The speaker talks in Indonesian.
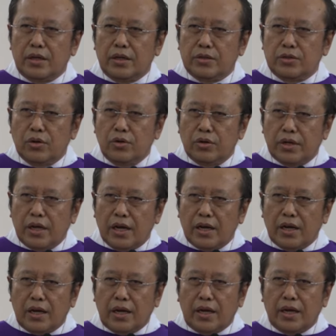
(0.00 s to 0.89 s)

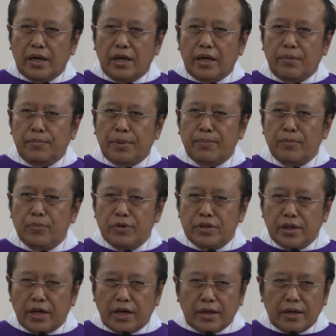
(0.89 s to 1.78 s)
Saudara,
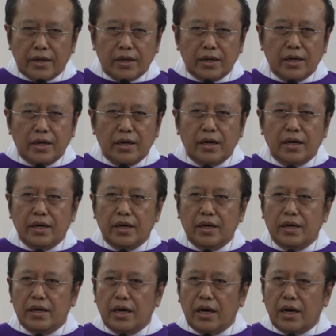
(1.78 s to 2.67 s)
pemuda,
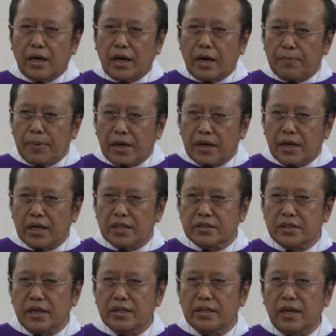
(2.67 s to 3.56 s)
apakah
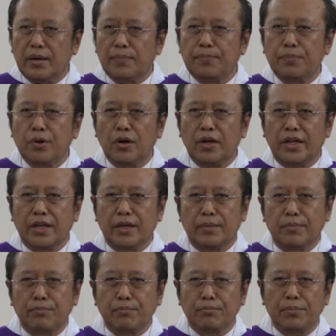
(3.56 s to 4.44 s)
saya boleh
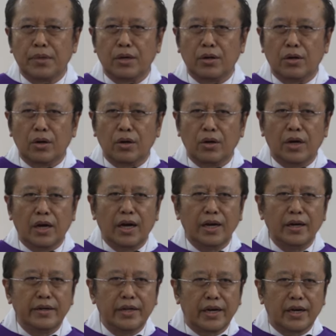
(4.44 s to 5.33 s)
menolong
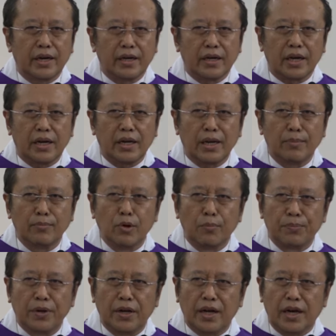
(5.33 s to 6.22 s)
Anda karena
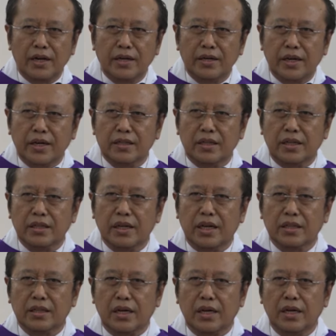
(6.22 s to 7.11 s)
mobil Anda
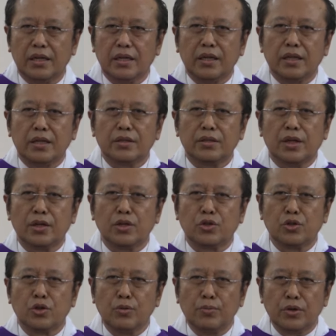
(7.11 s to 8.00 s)
ternyata
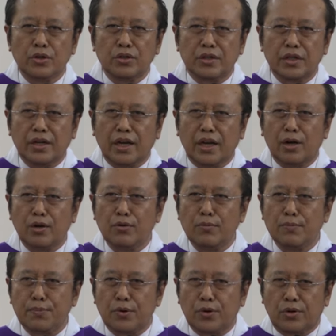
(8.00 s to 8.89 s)
terjerumus dengan
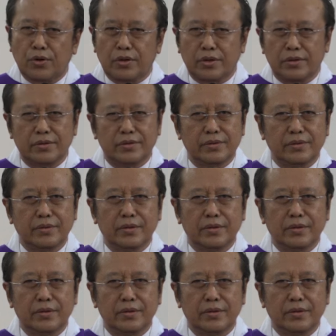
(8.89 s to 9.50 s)
lumpur?